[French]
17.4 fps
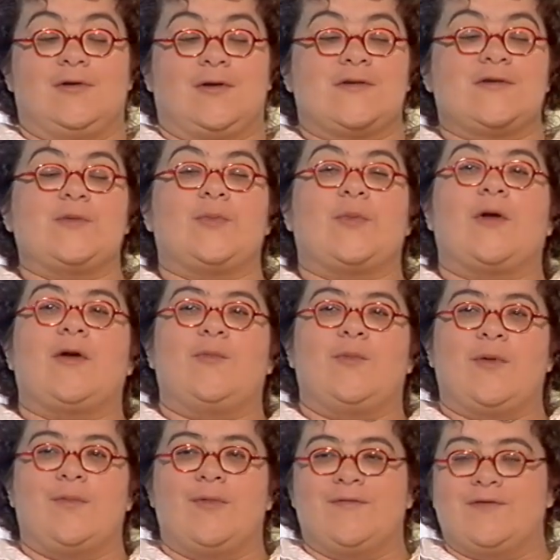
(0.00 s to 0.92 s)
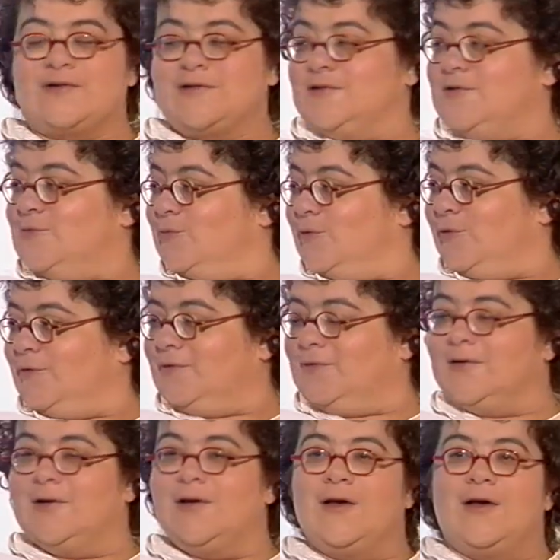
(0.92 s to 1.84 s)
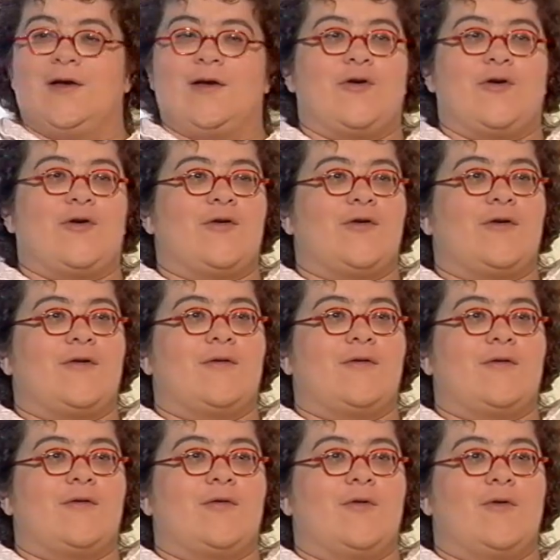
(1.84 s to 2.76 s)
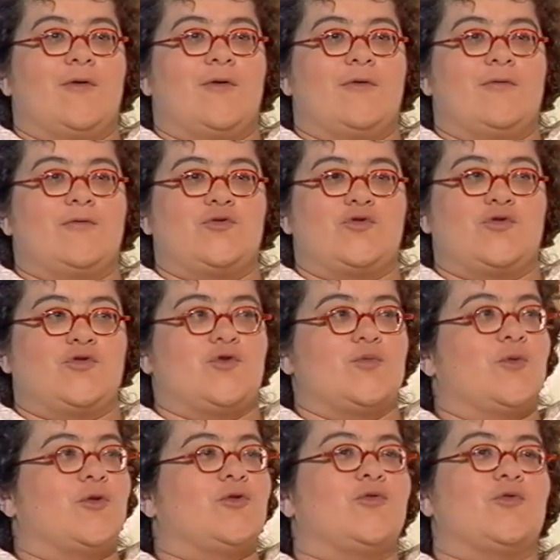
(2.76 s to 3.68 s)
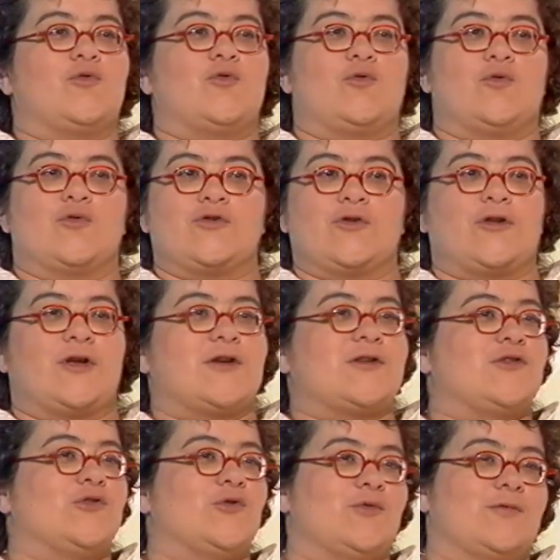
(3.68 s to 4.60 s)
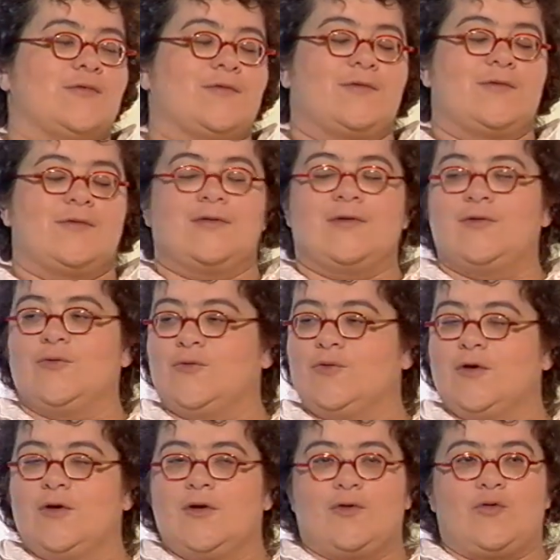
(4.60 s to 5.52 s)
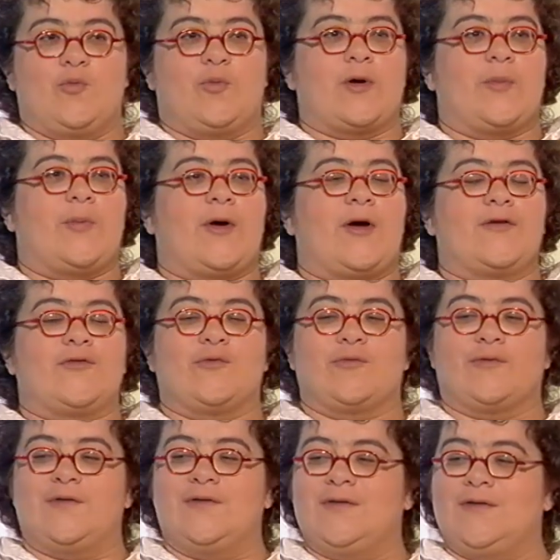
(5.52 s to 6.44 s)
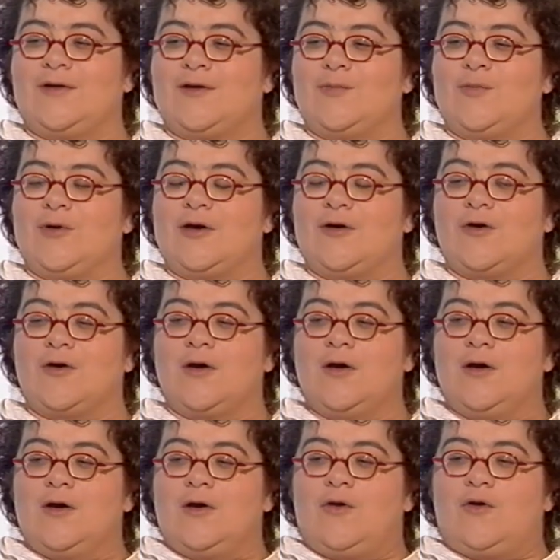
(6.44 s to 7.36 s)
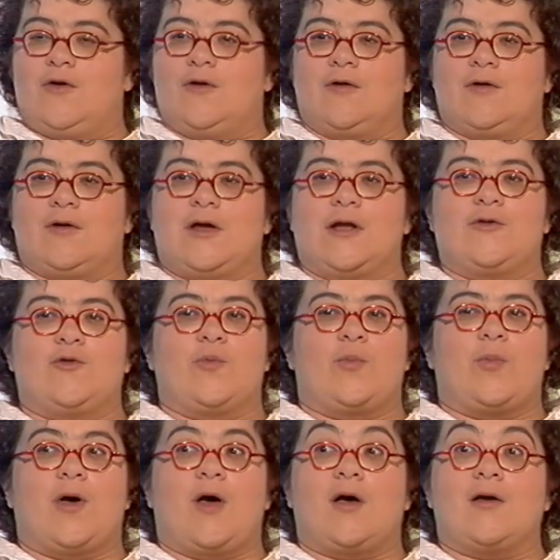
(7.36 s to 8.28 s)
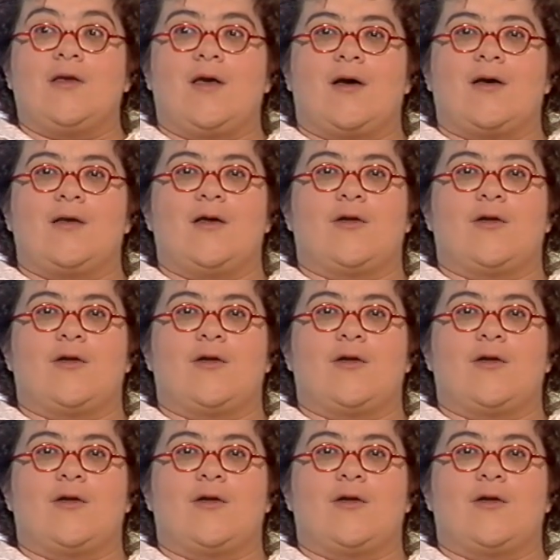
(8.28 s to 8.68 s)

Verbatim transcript: Alors, ce n'est pas le même investissement, euh, euh, justement, de, concentration et de, préparation physique, mais euh, quelque part, il y,